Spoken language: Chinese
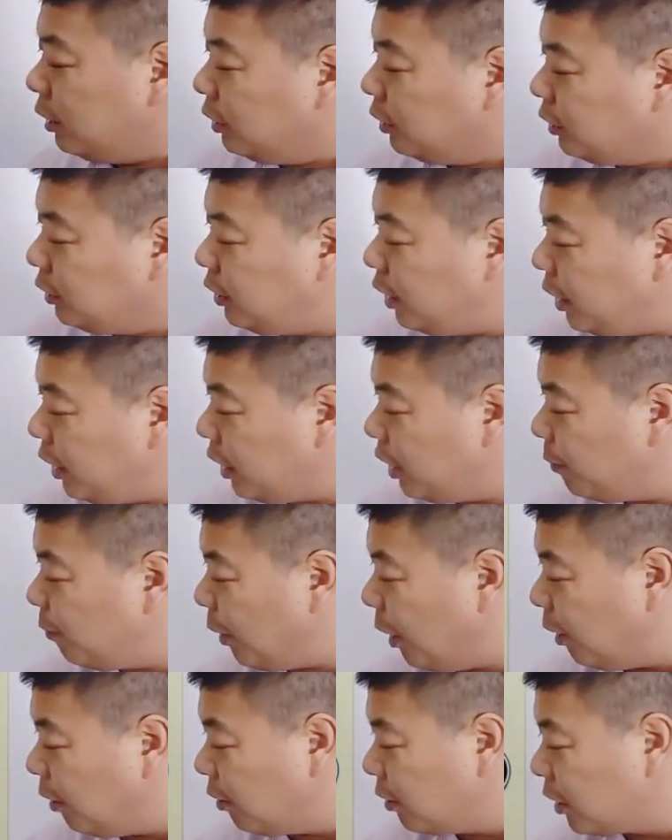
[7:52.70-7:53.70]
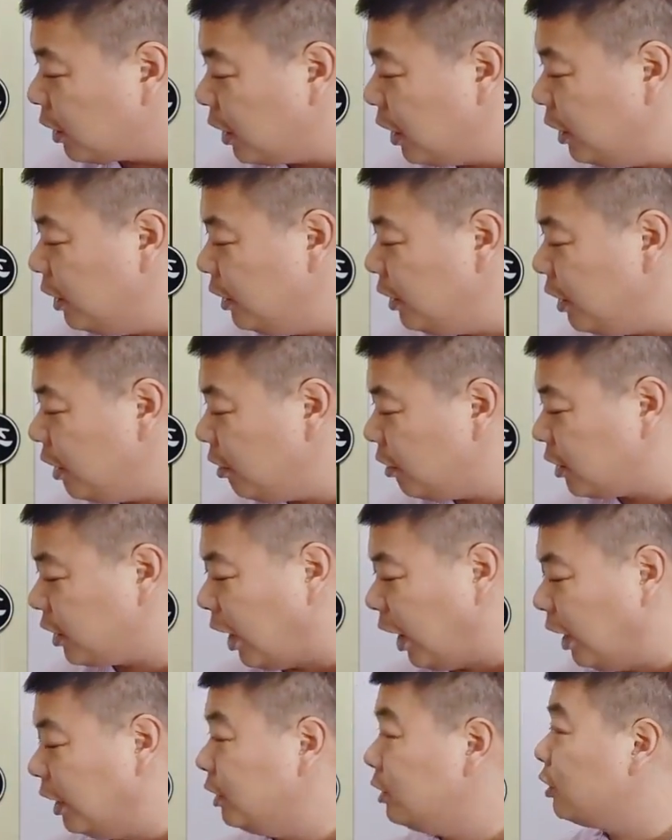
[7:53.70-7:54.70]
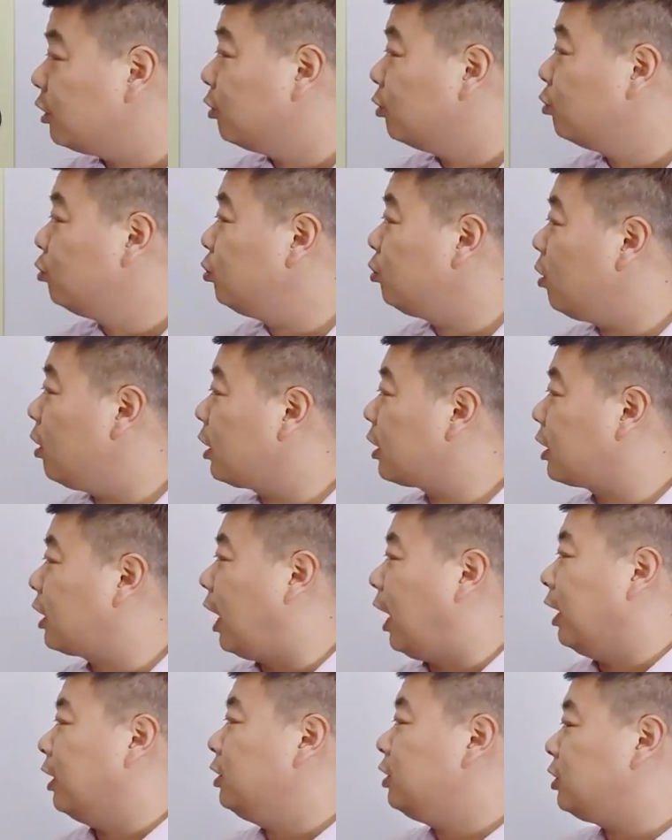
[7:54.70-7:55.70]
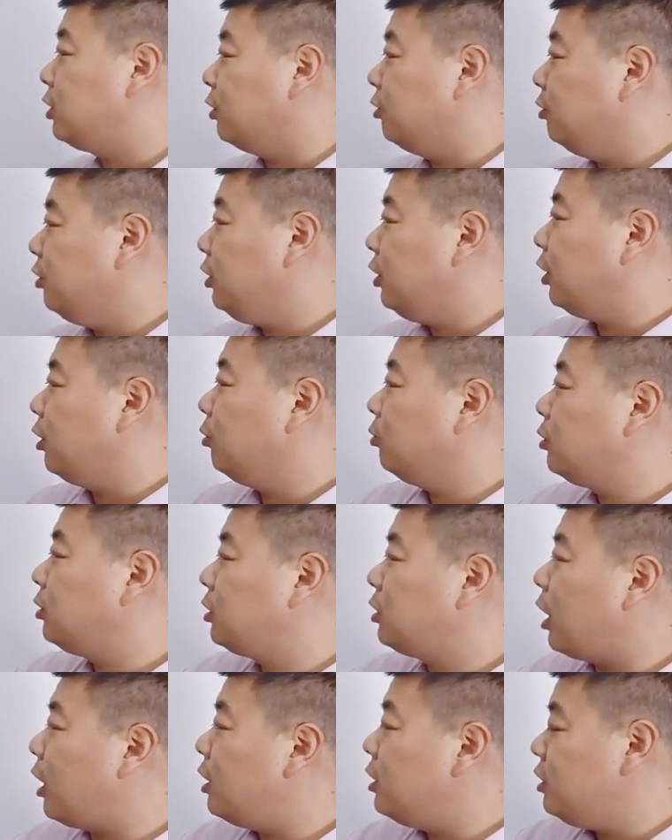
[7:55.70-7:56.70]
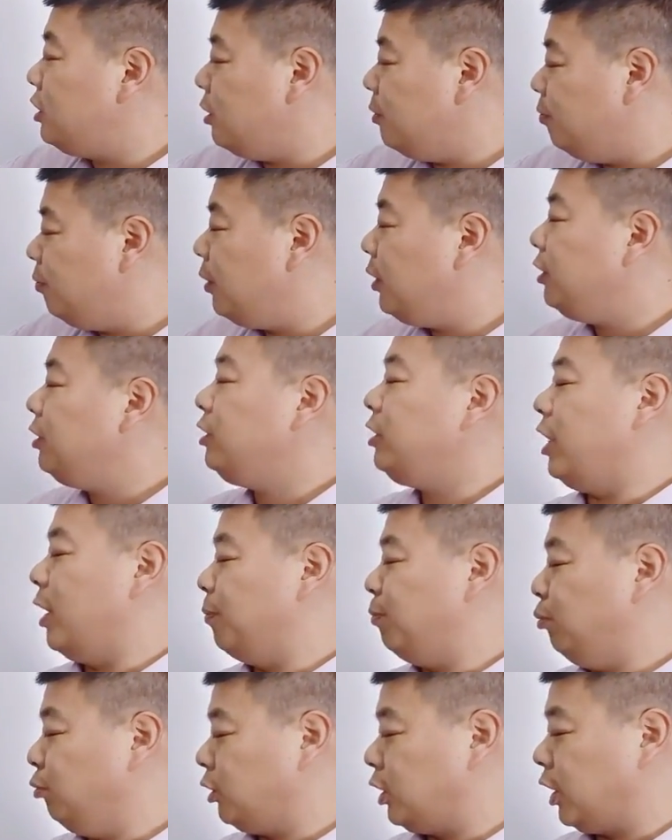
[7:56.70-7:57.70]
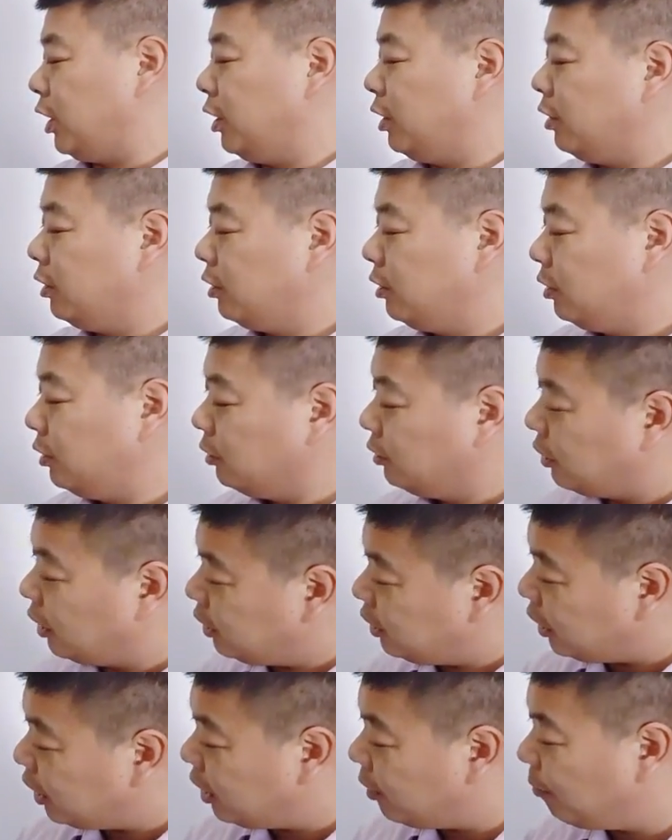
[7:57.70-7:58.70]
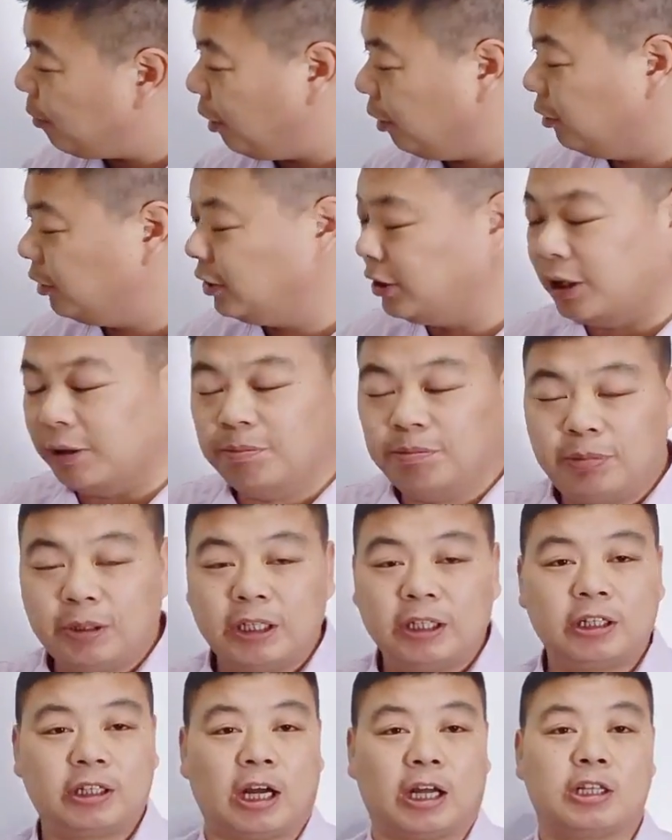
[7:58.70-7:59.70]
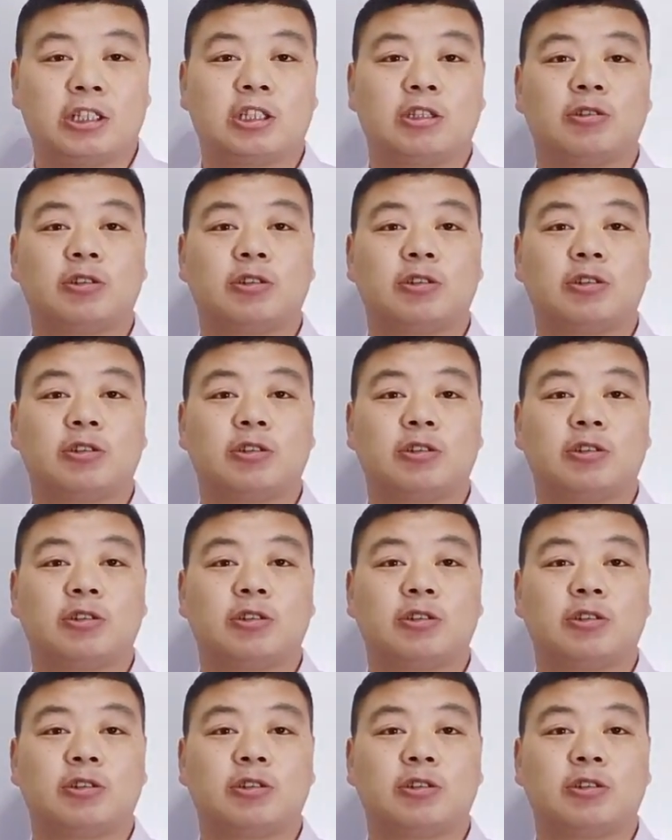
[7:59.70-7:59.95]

这个炮肯定要赶走，如果赶走以后再进兵也不迟。那这个炮能不能赶走？